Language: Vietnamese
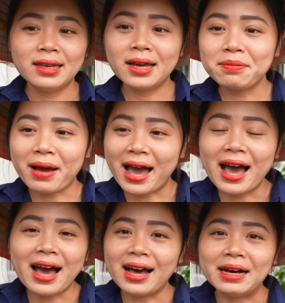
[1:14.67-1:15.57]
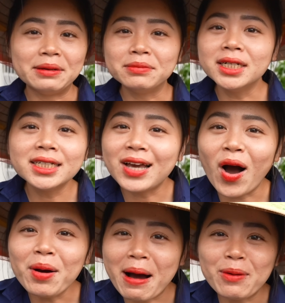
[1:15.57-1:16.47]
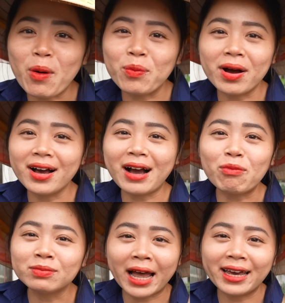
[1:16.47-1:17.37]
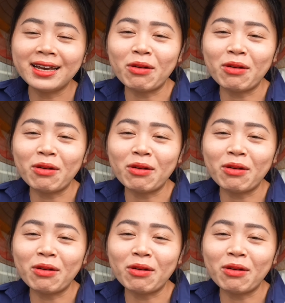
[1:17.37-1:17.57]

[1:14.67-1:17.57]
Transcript: nhưng mà mưa gió bão bụng á không thấy